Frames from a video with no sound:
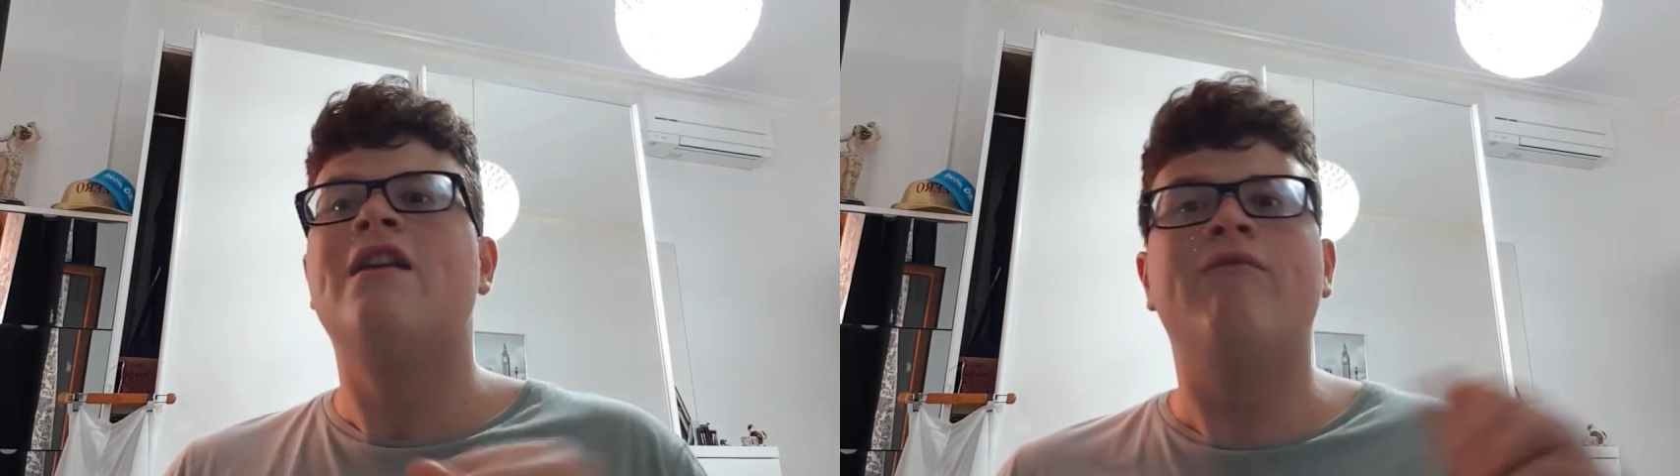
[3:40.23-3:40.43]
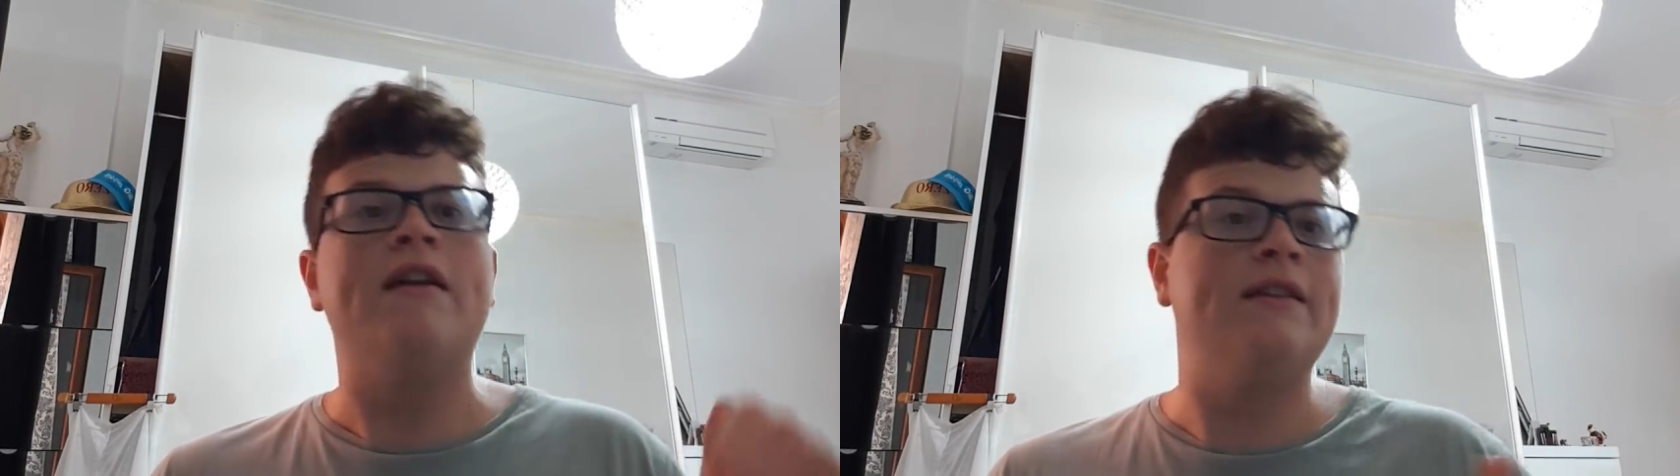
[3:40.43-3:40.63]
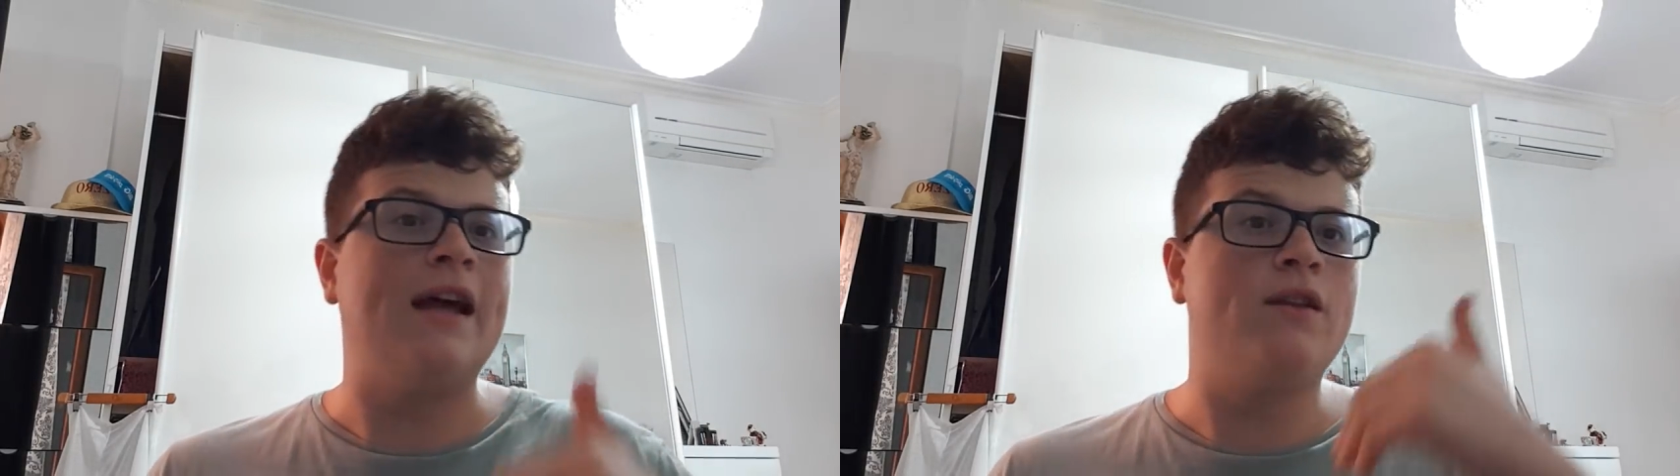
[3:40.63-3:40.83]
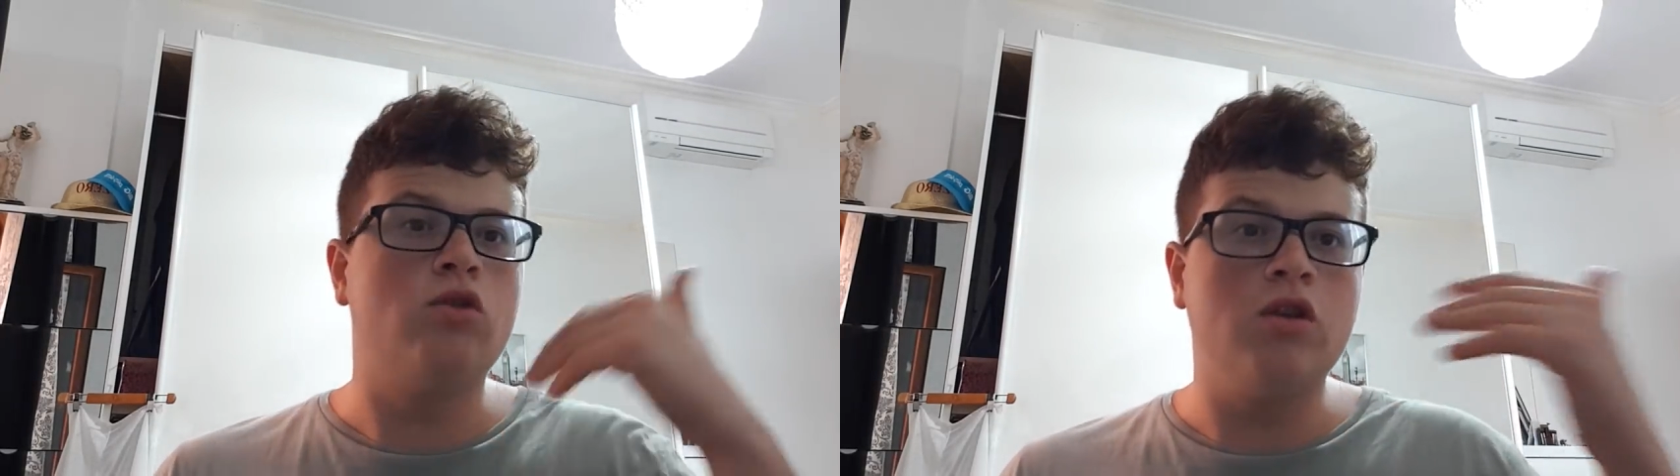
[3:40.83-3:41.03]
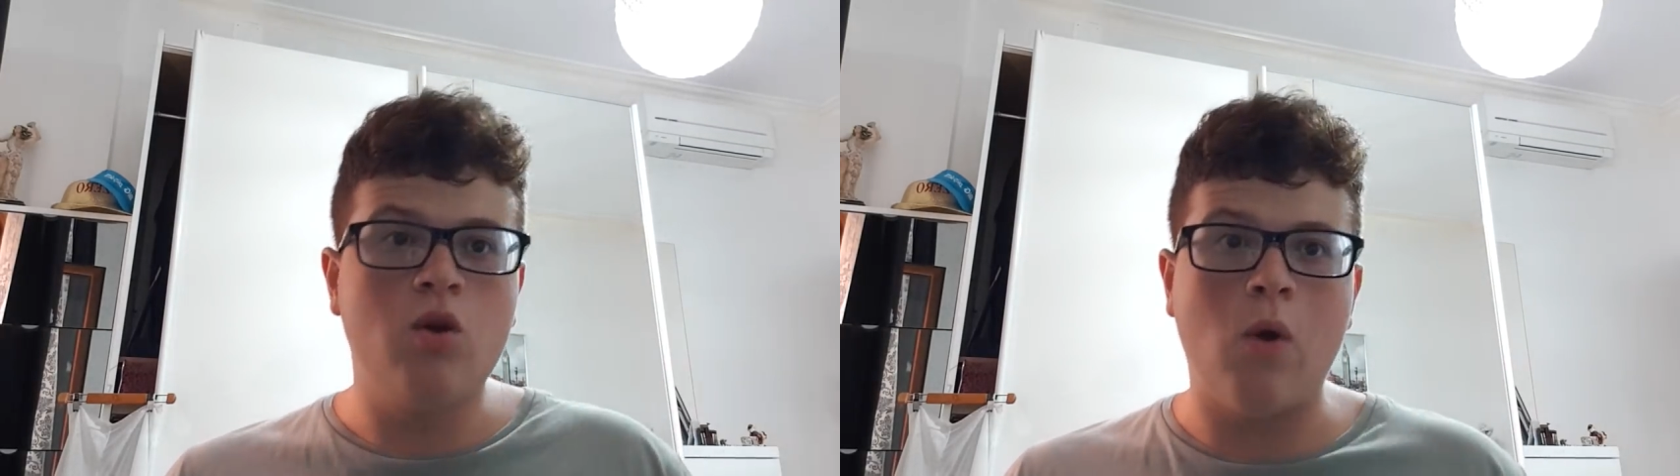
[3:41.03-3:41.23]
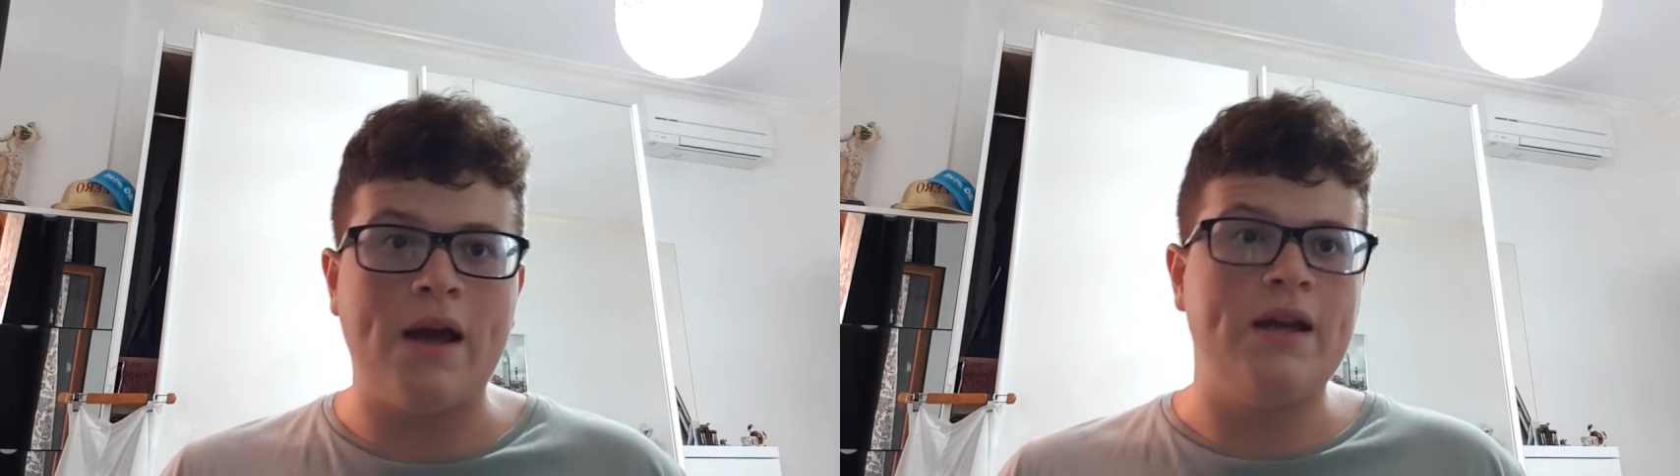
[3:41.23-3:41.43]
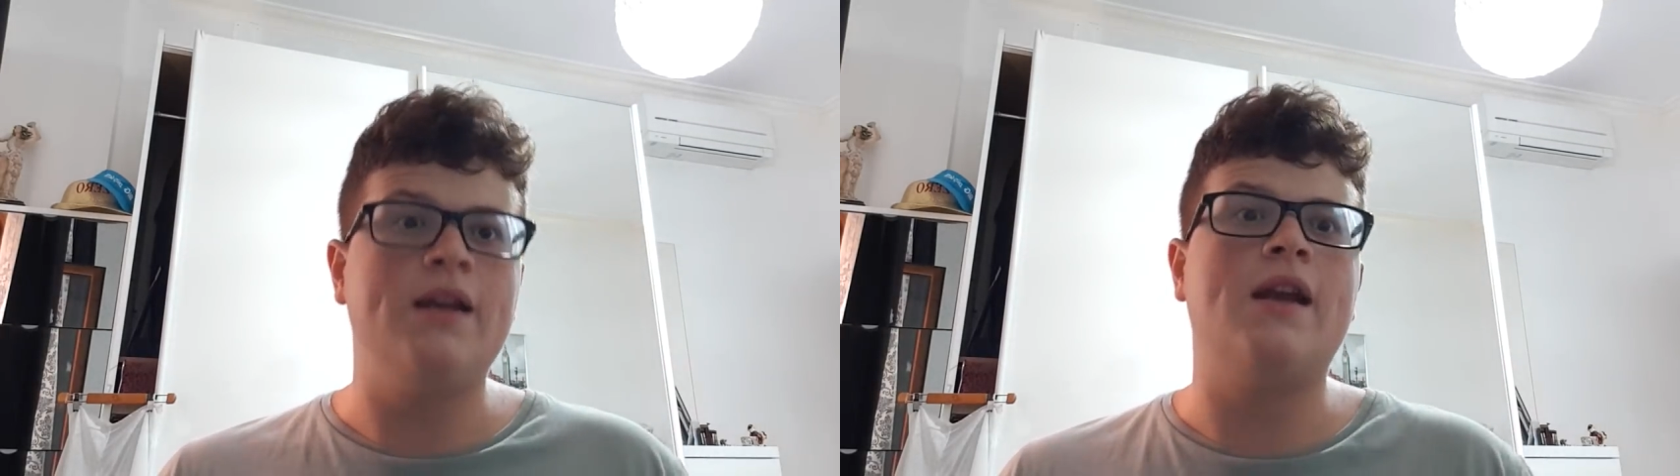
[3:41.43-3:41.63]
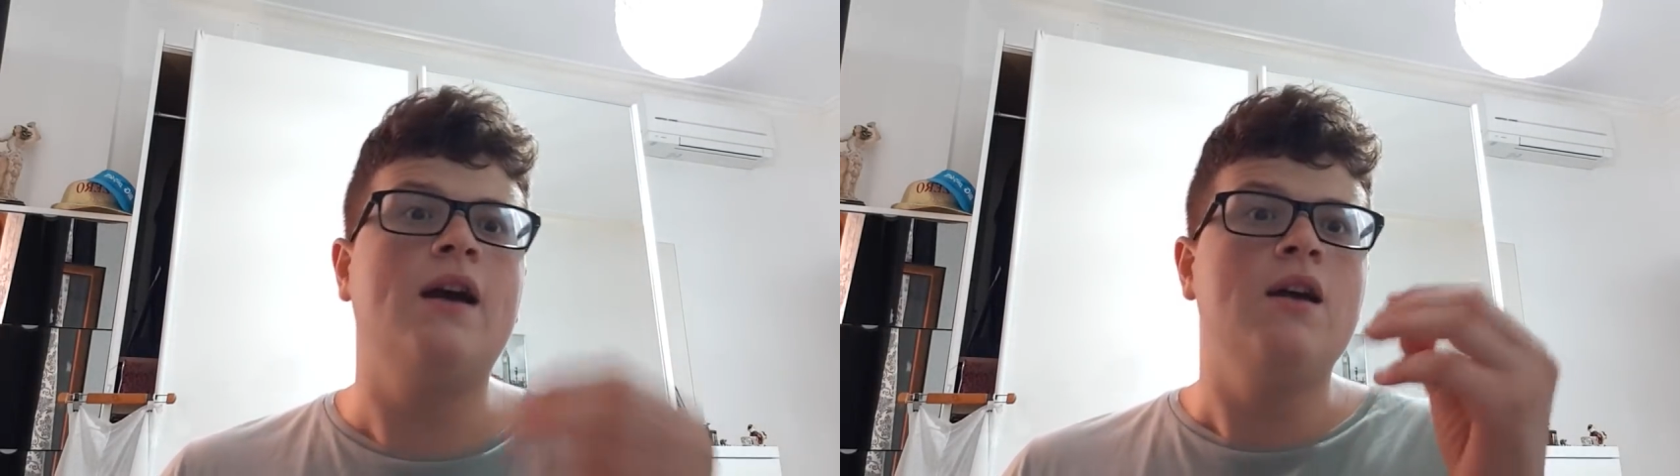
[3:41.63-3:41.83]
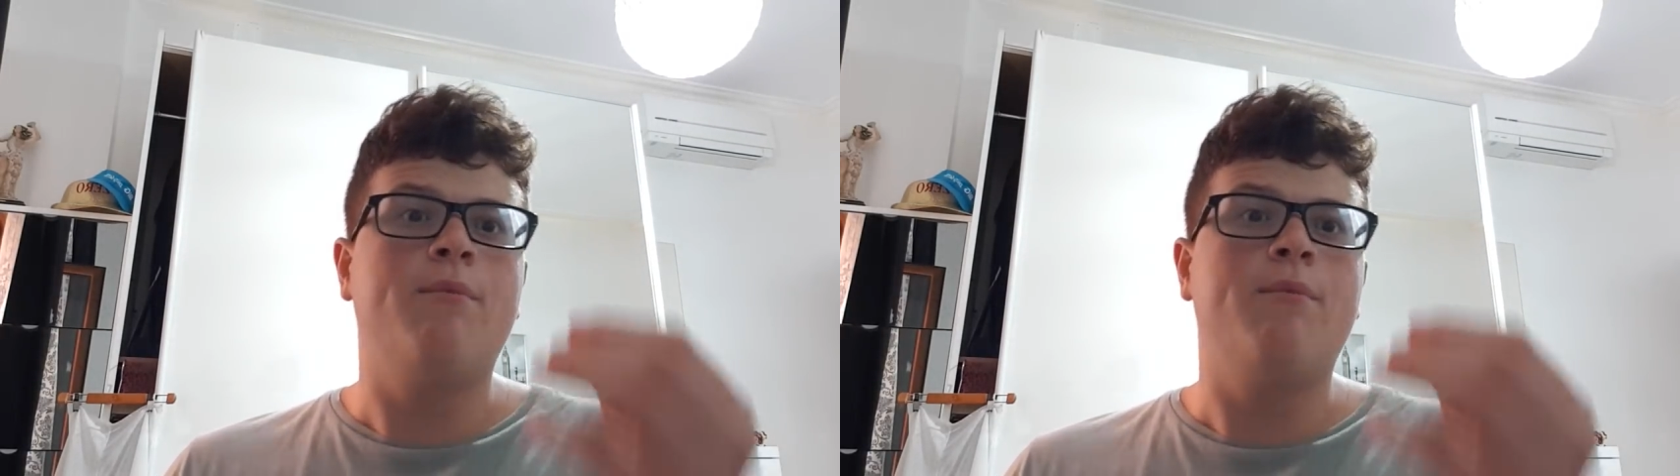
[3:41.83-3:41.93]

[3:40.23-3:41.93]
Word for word: vendendo Higuain